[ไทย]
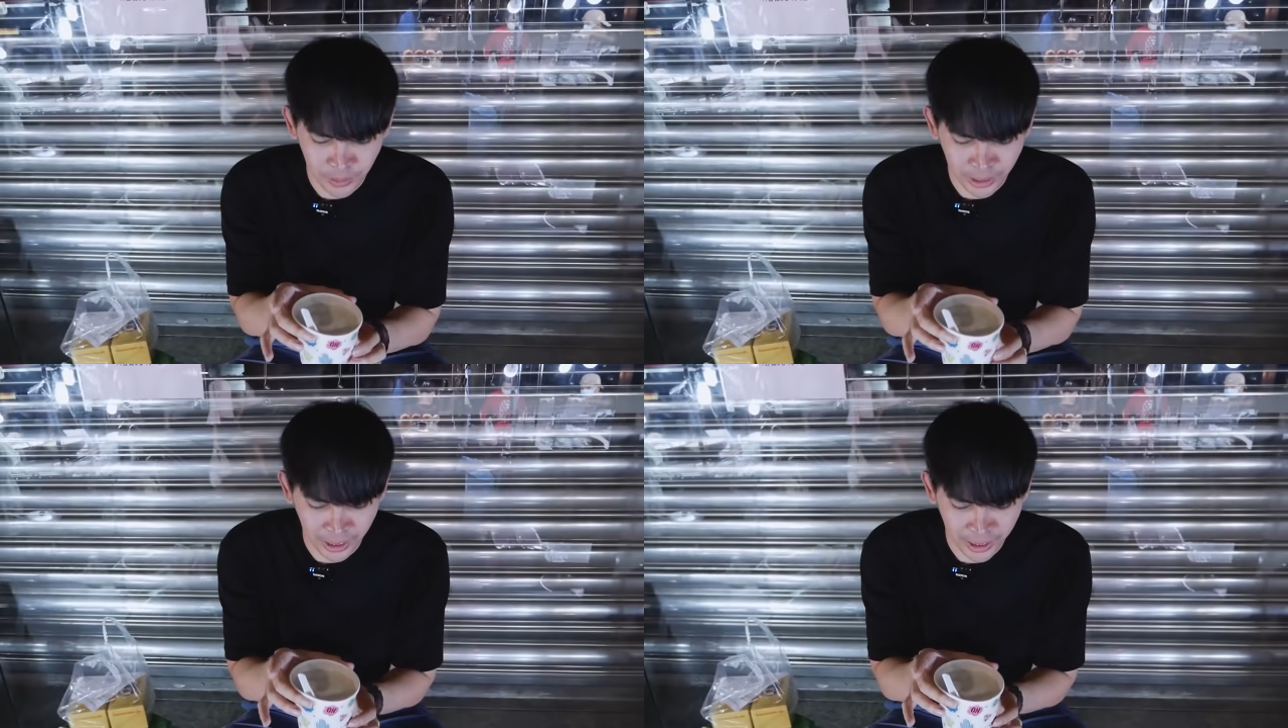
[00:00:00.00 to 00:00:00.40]

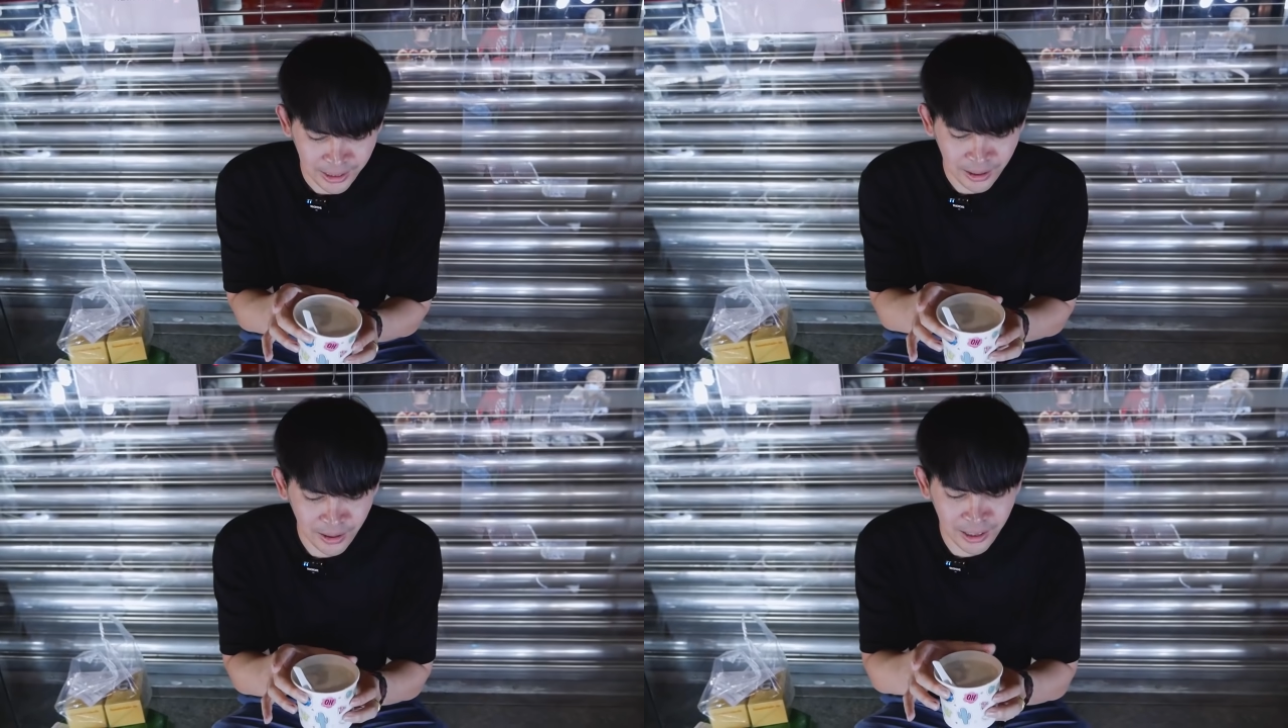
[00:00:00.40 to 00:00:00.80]
โอเค
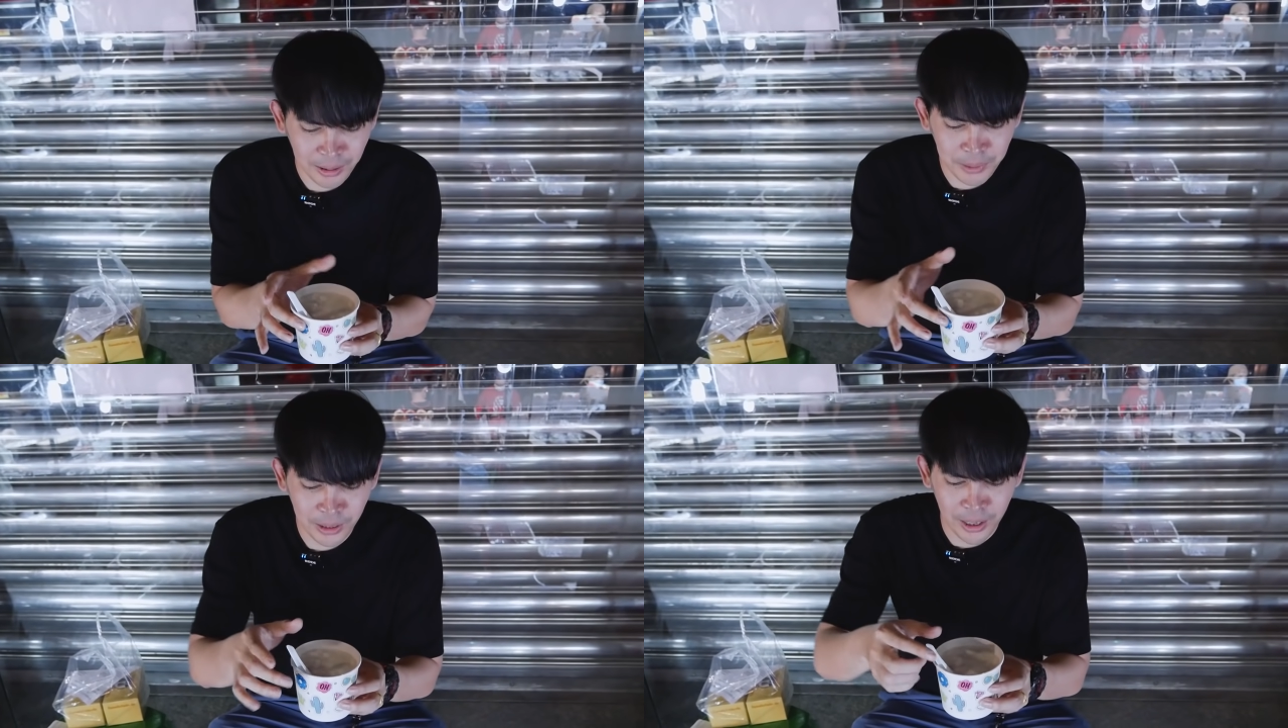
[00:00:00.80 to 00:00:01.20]
เราก็เล
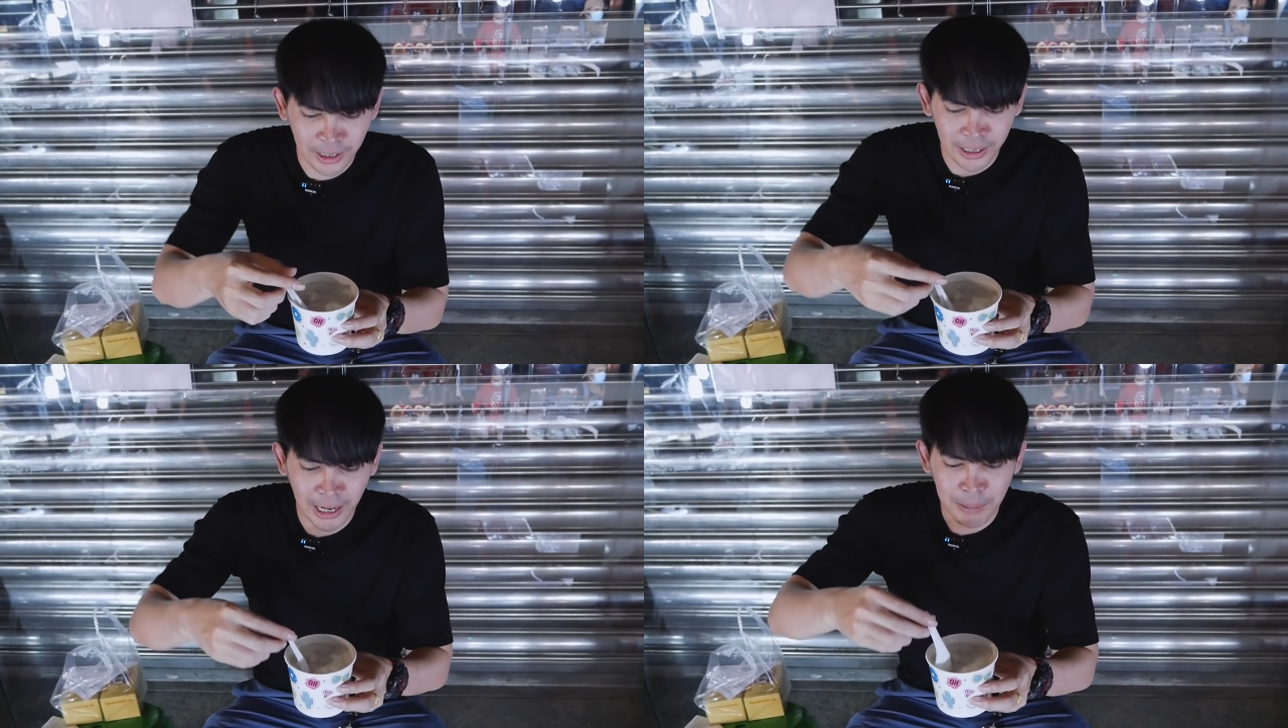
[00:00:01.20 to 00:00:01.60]
อะมือด้ว
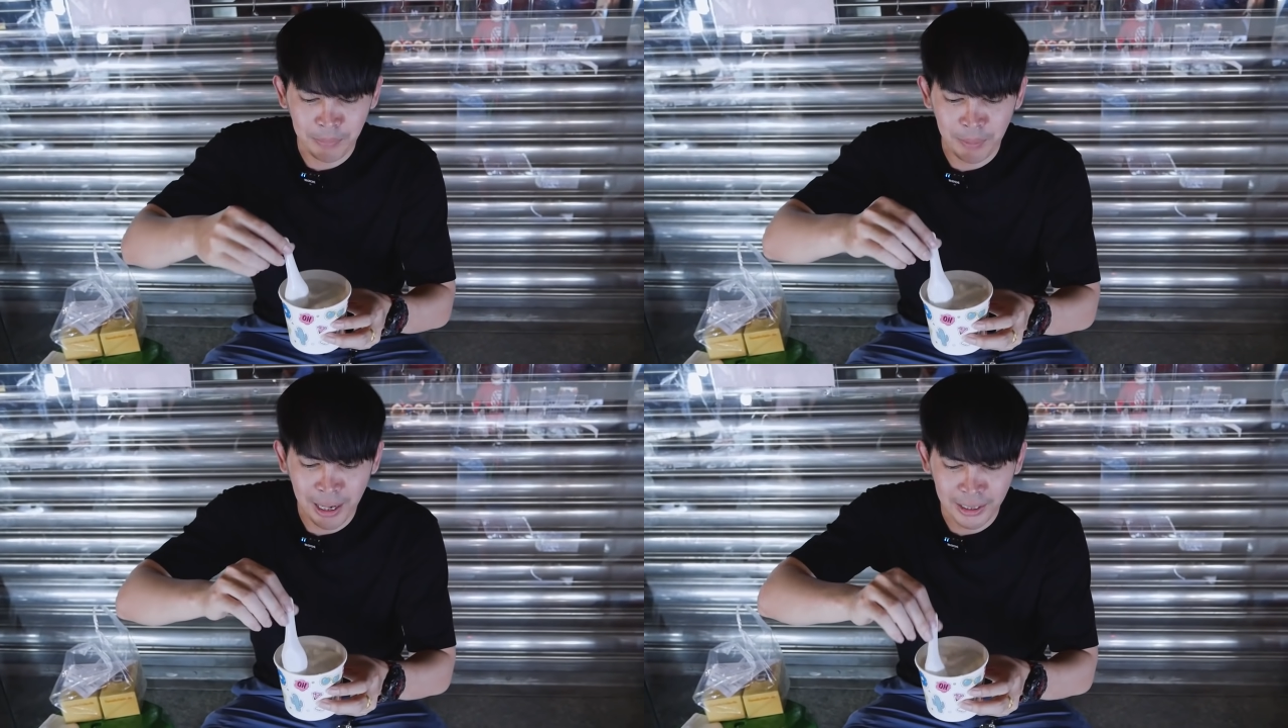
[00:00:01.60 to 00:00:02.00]
ยนี่นะครับ
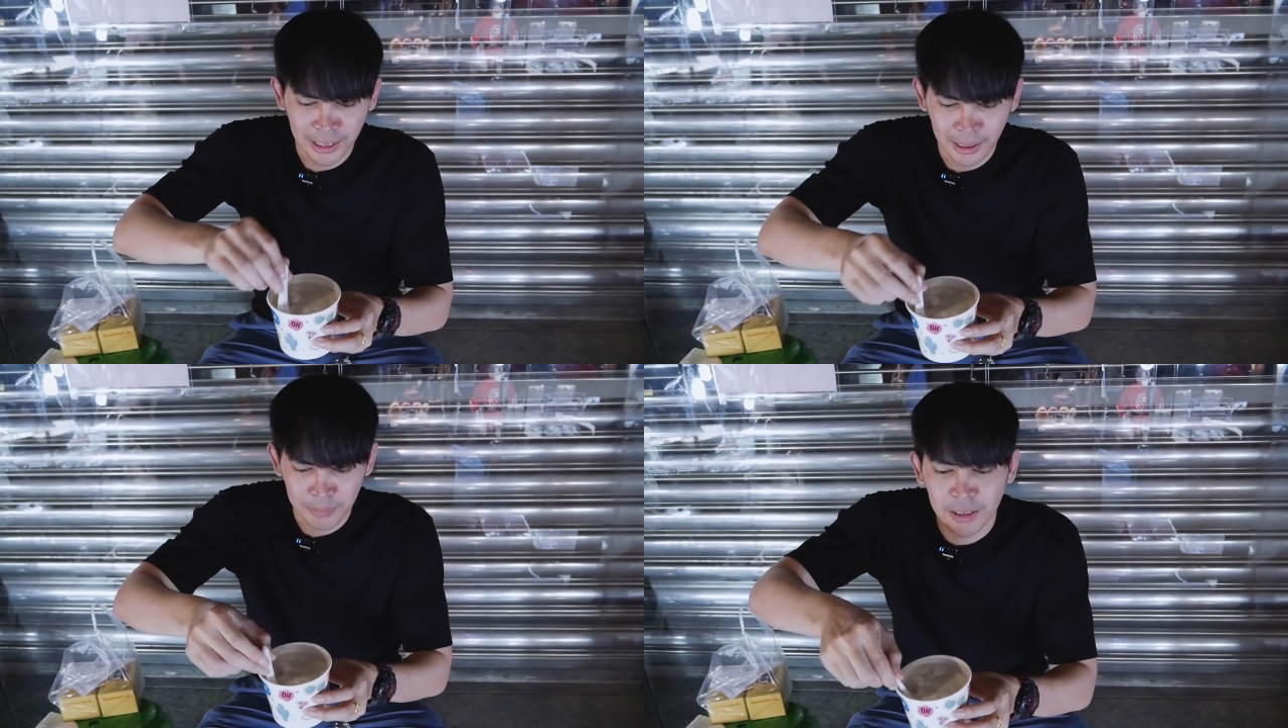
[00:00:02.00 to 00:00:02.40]
ประมาณ
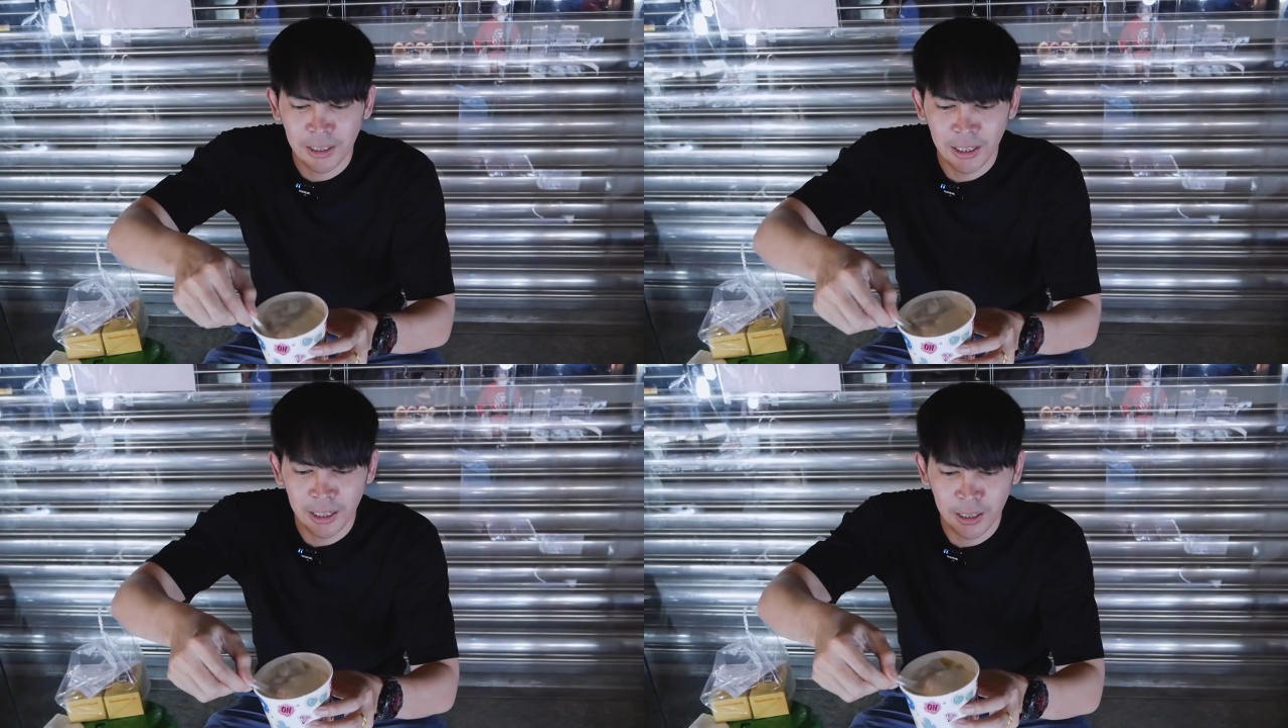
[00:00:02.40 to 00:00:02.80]
นี้นะครับ
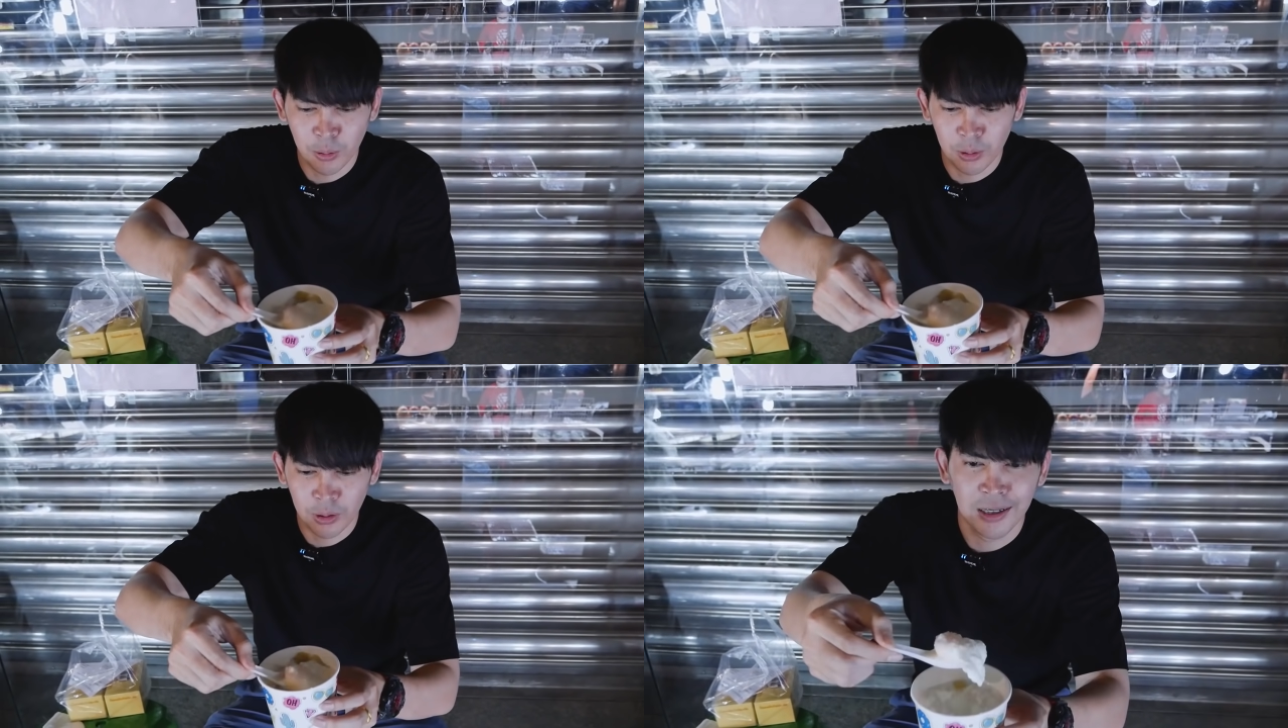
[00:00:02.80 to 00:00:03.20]
นี่นี่
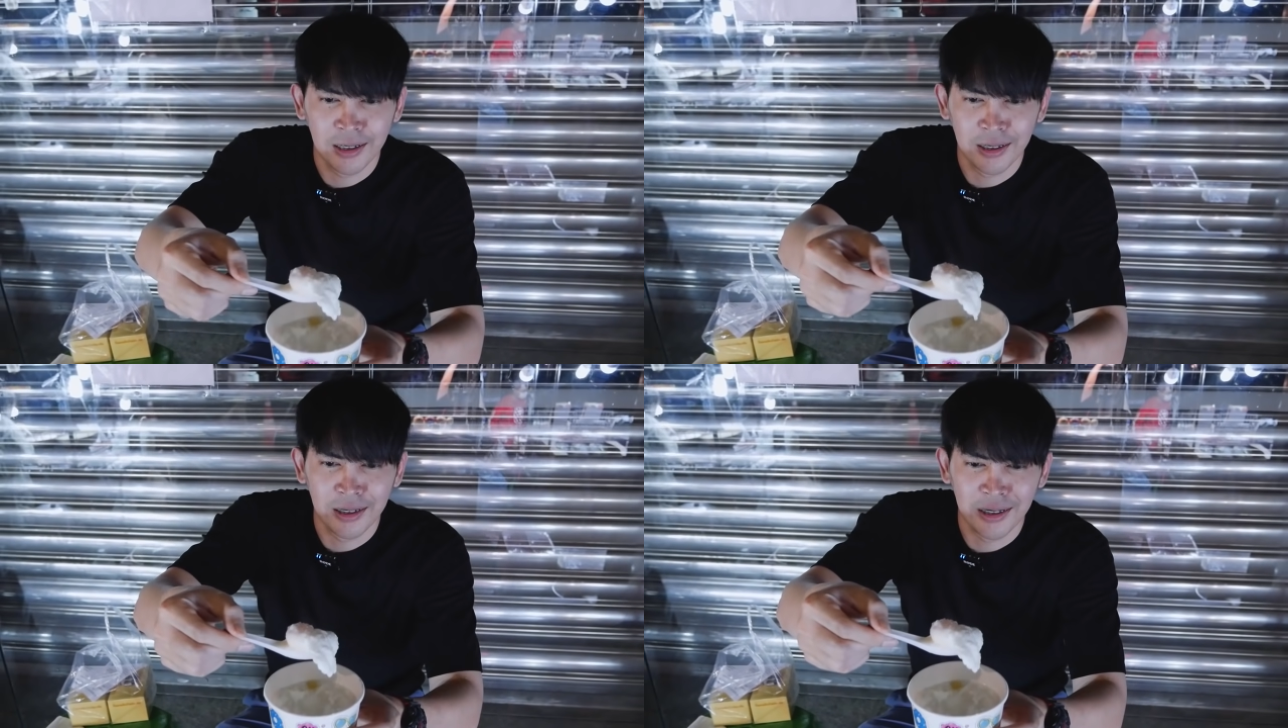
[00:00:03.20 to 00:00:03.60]
ดู
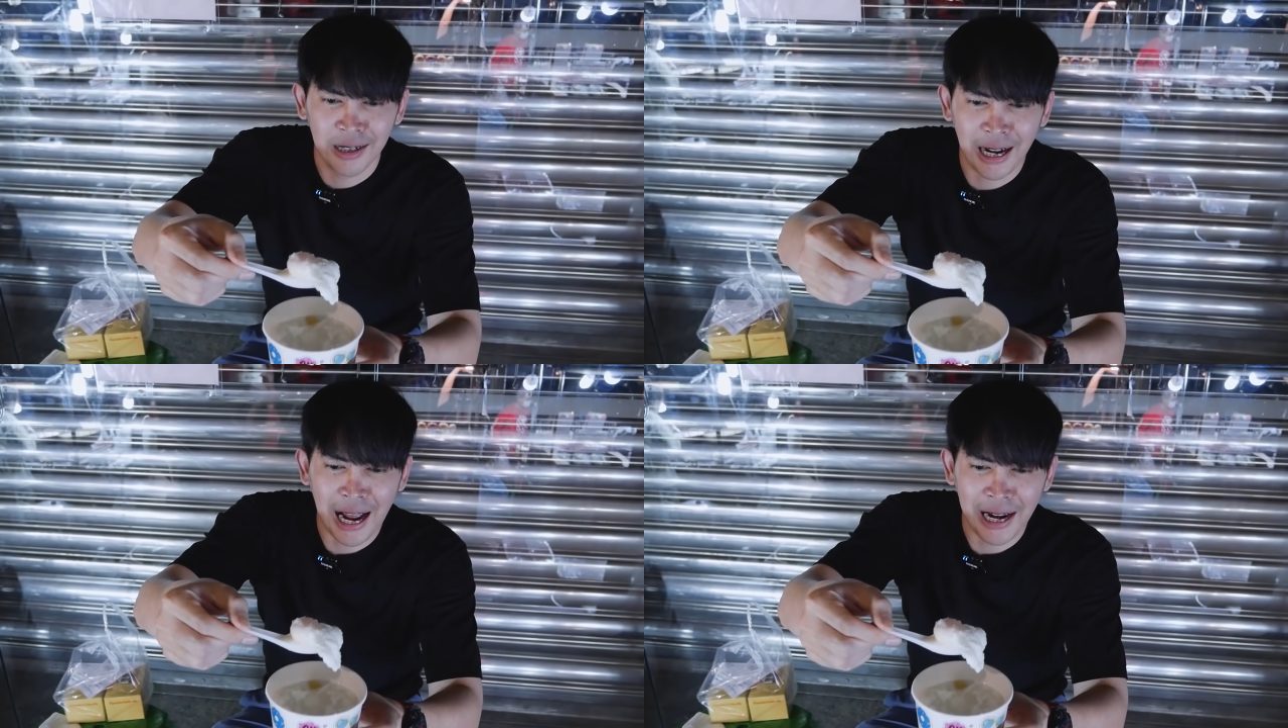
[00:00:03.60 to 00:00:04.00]

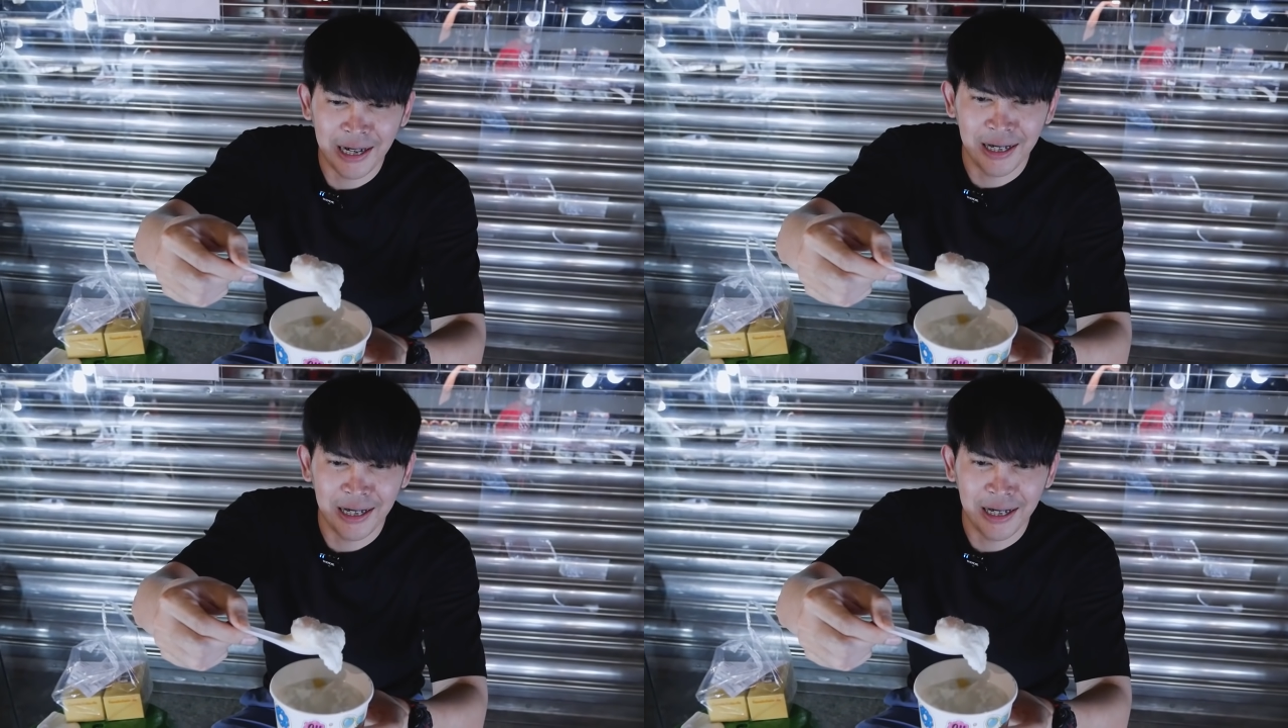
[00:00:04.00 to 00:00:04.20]
ไข่